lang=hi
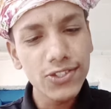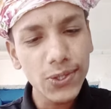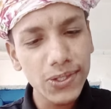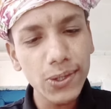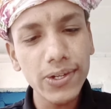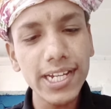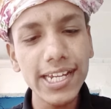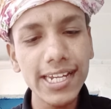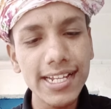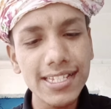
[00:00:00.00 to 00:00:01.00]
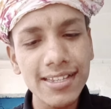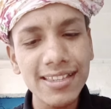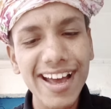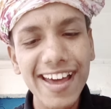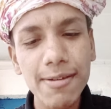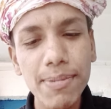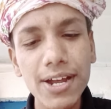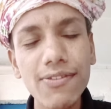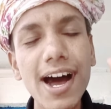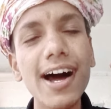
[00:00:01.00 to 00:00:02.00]
सुख दुख की न चिंता न
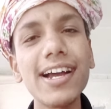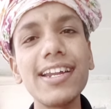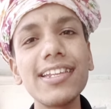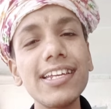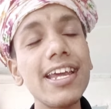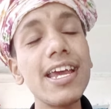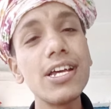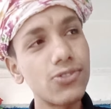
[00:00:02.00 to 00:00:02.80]
परवाह करती